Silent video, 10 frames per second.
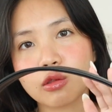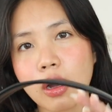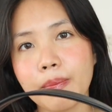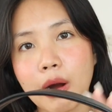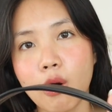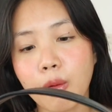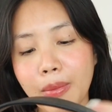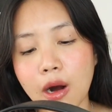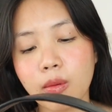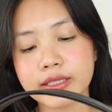วตัวกระเป๋าเขา
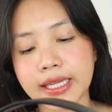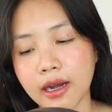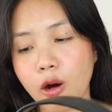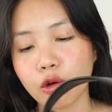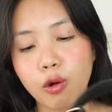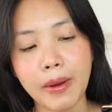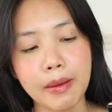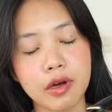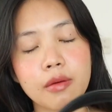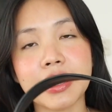เบาพอใส่ของลงไป
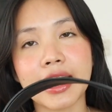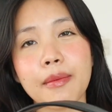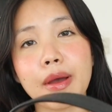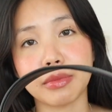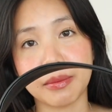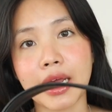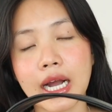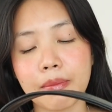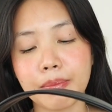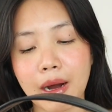มันก็มีแค่แบบน้ำหนัก
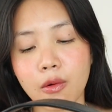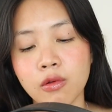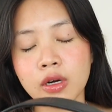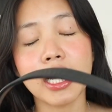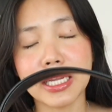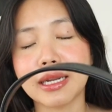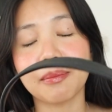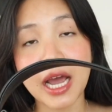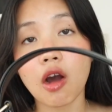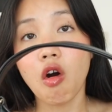กระเป๋าเอ้ย
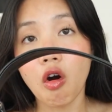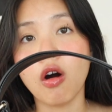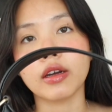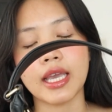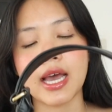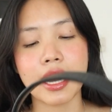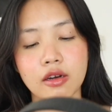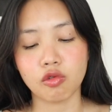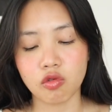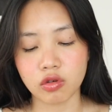น้ำหนักของอย่างเงี้ยค่ะ
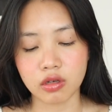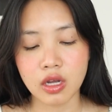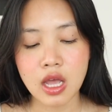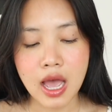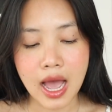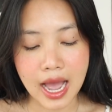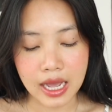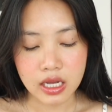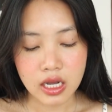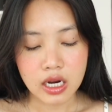ทุกคนอ่ะ
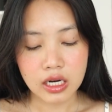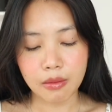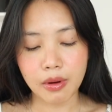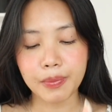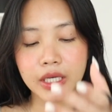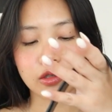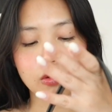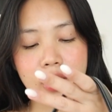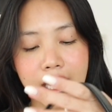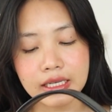เรามาเปิดดู
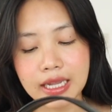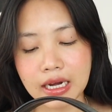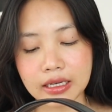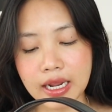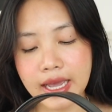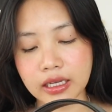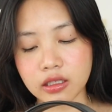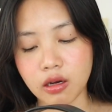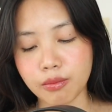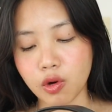กันอย่างแรก
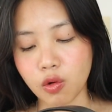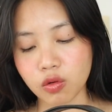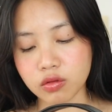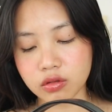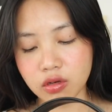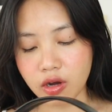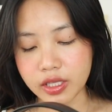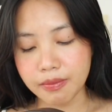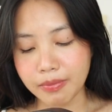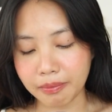ที่อมพก ขอ
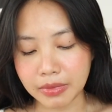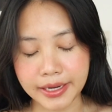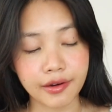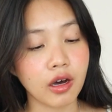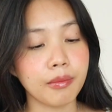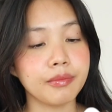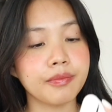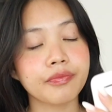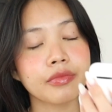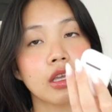หยิบแบบแรนดอม
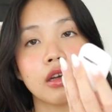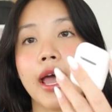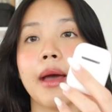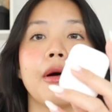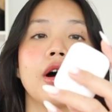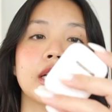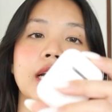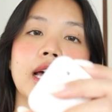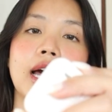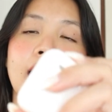AirPods
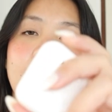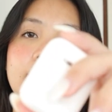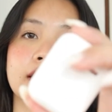นะคะ